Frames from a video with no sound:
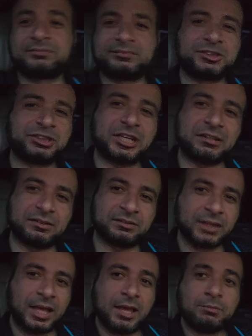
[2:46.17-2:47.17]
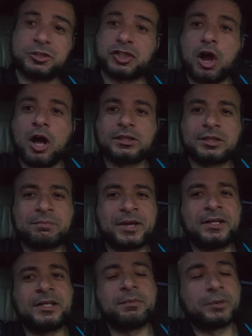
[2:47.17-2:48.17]
مش مش هاضم
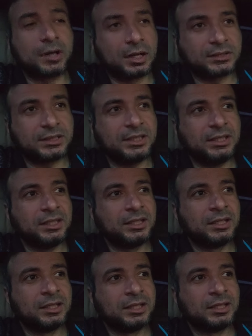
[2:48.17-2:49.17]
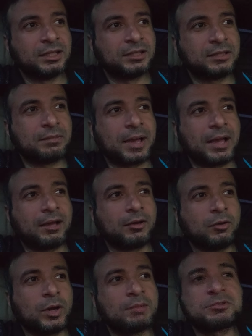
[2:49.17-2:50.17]
ان مراتي
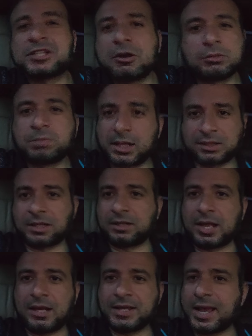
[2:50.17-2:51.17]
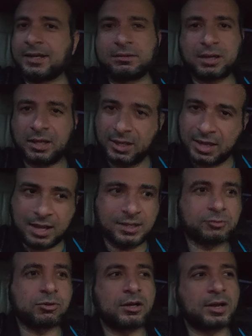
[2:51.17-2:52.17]
تبقى وهي مش ناويه تبطل قال يعني هي
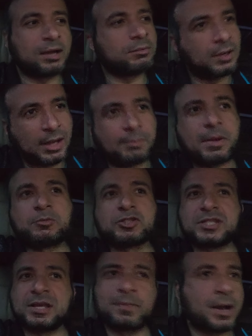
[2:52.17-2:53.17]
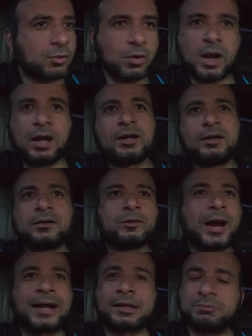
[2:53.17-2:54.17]
قالت له انا هبقى مسلمه
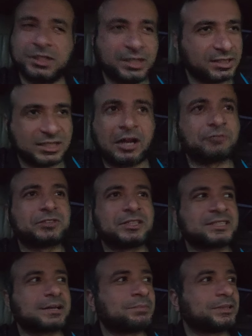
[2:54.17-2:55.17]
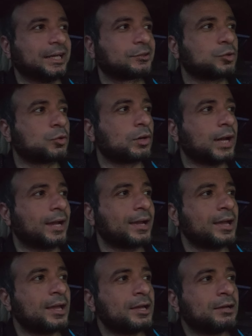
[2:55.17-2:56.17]
وعاجبني ثقافه الاسلام بتاعتكم وكل
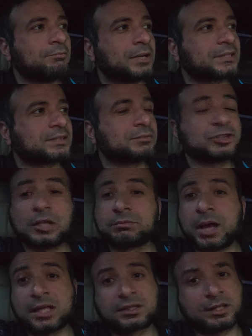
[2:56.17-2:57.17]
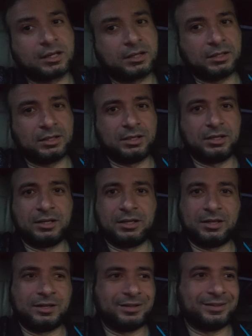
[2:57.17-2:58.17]
حاجه بس مش هتبطل
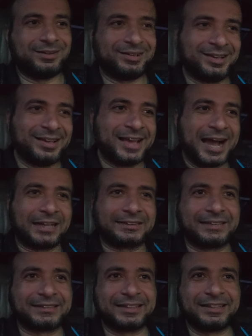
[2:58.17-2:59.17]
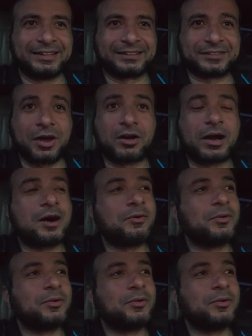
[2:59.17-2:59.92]
قعدات الطاقه